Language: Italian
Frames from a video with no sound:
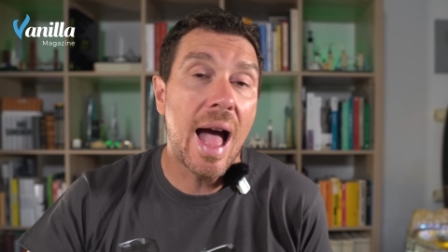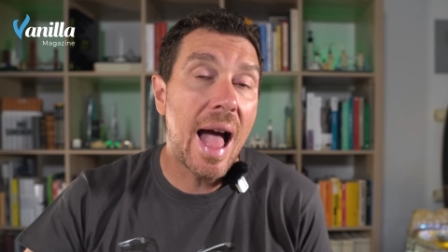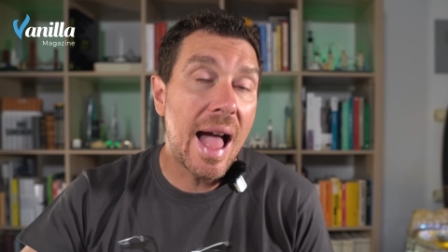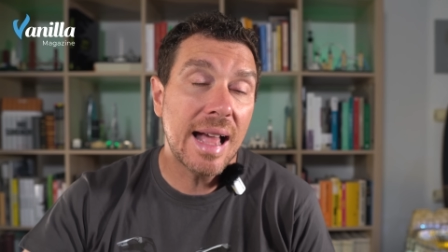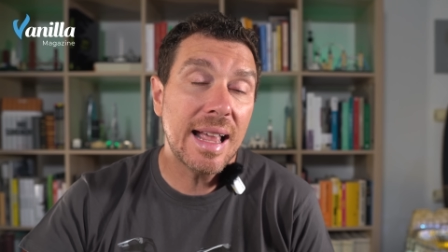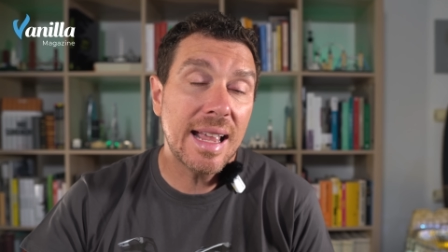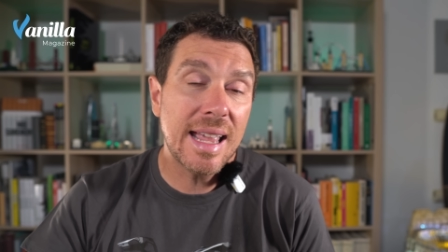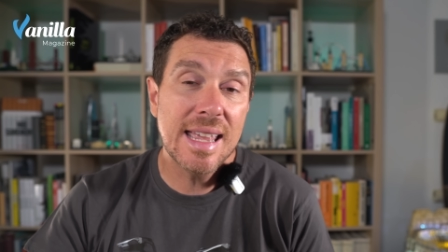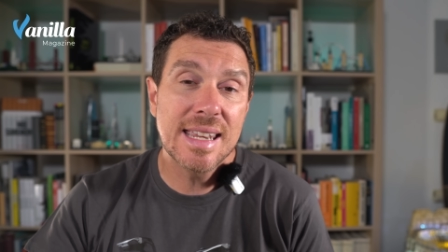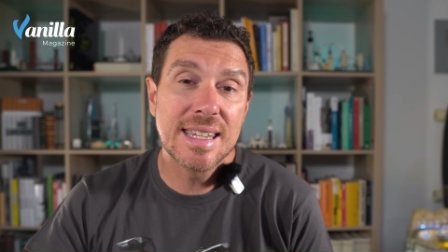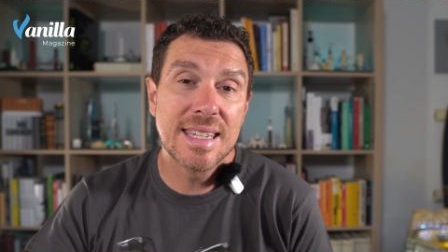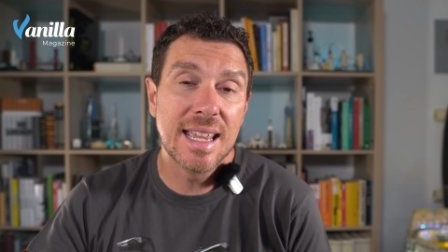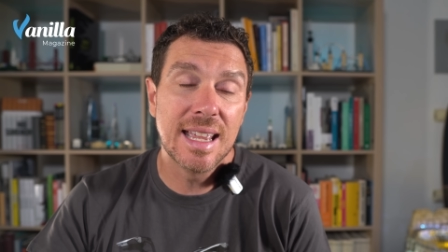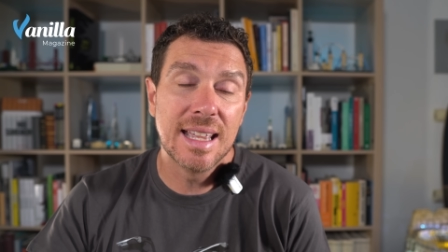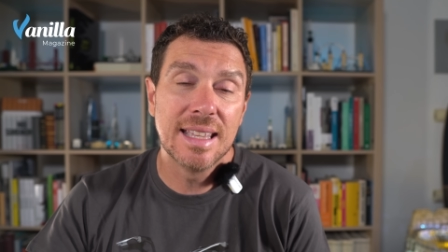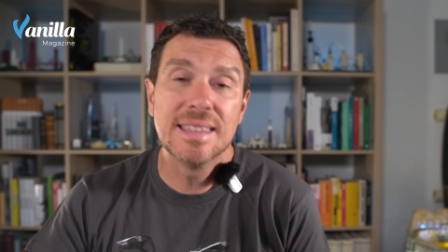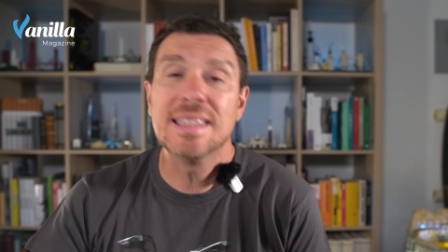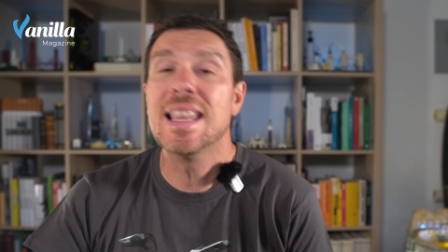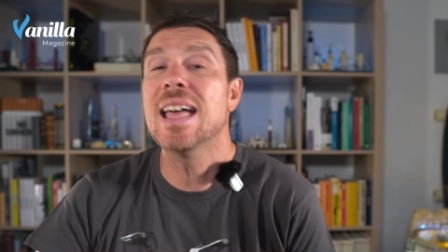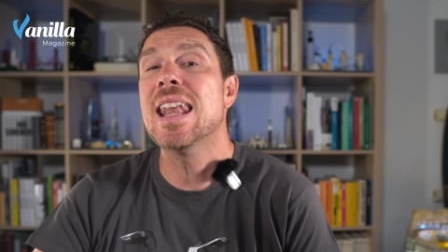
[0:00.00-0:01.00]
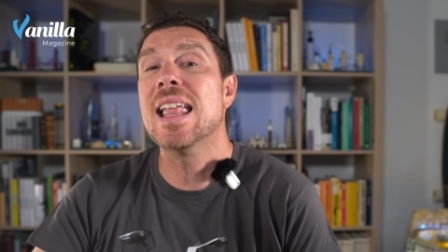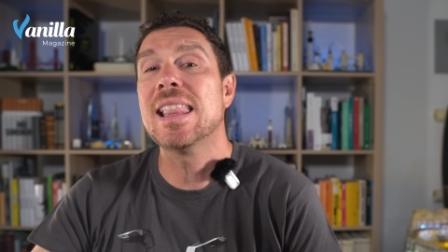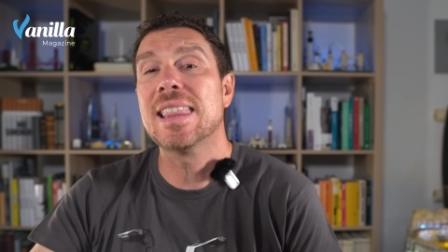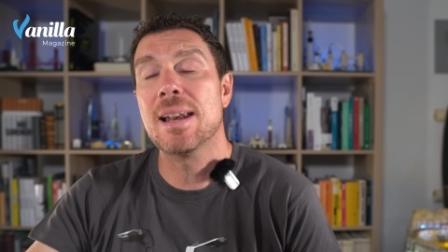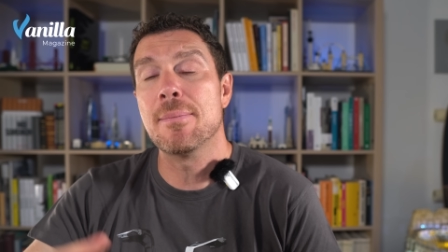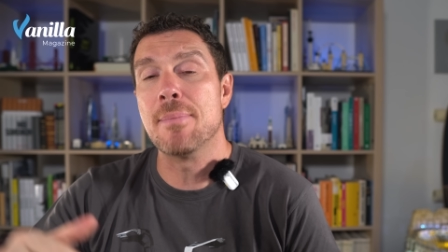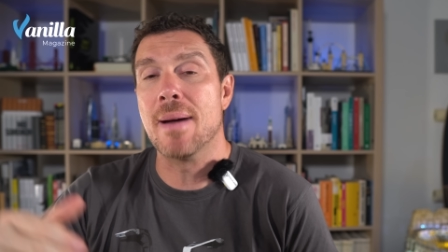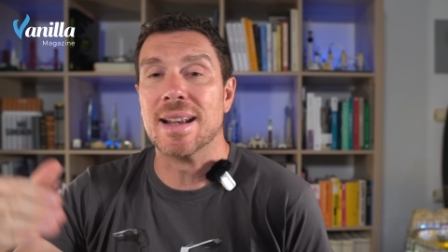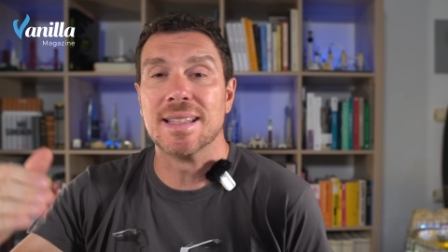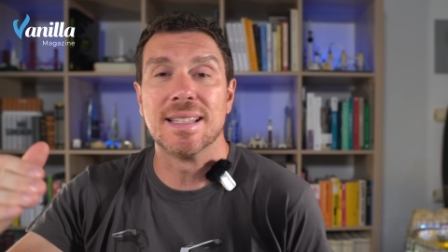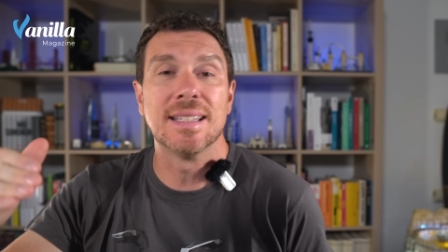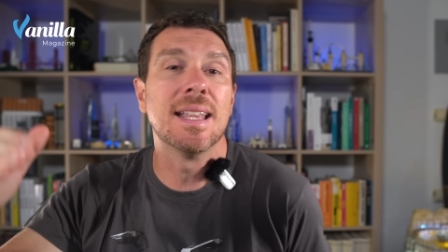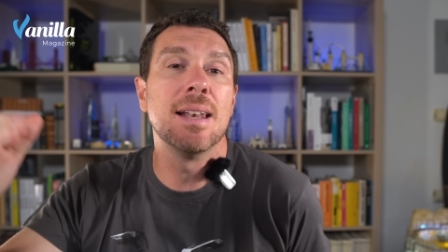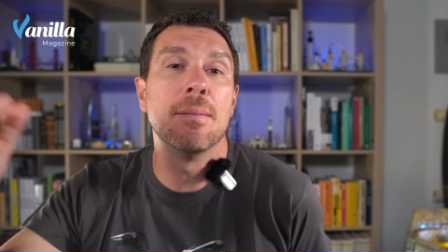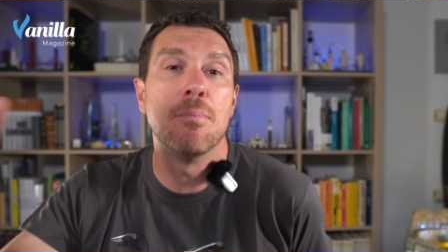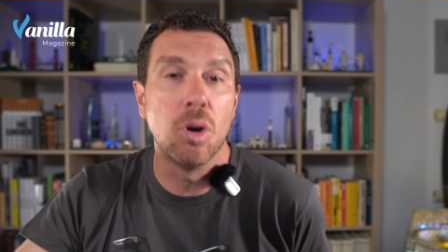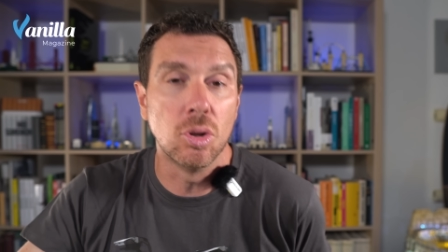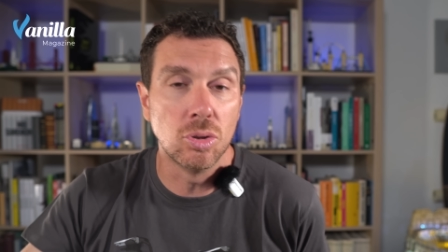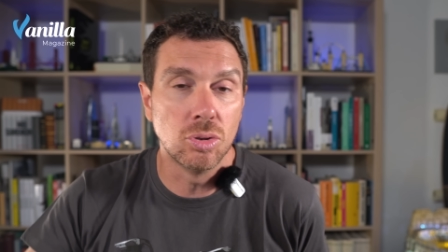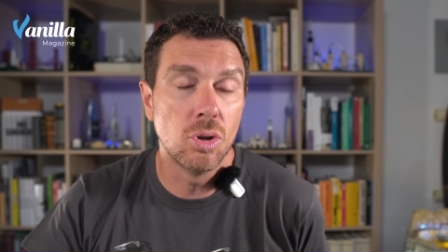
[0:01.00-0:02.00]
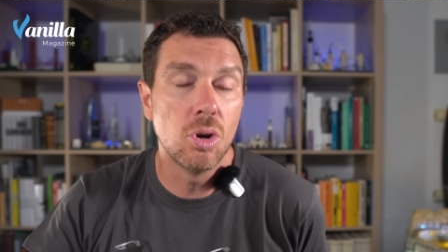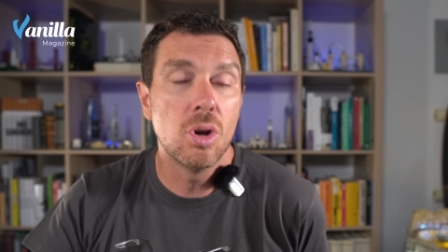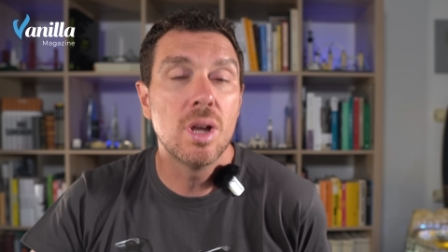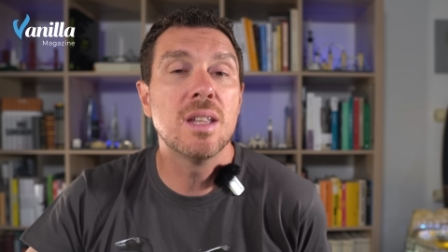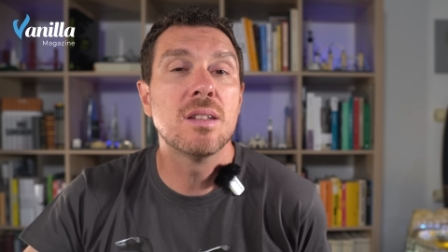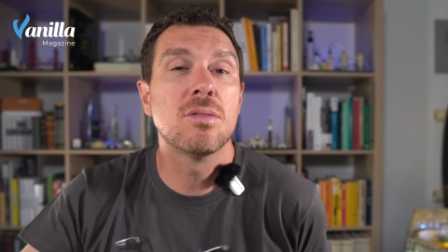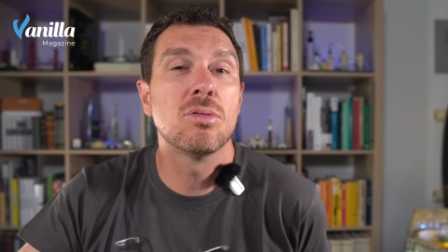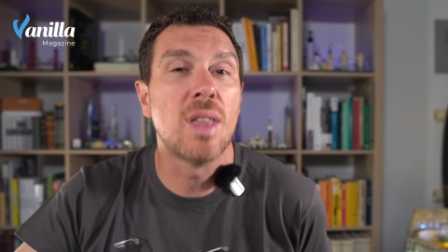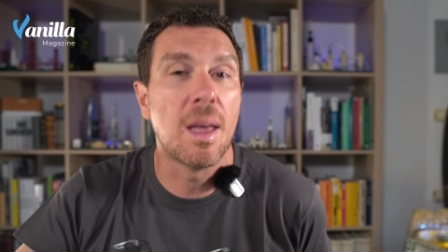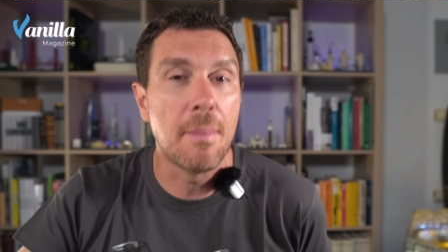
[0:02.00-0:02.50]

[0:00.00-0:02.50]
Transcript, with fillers: anche se dall'altra parte del mondo, in Sud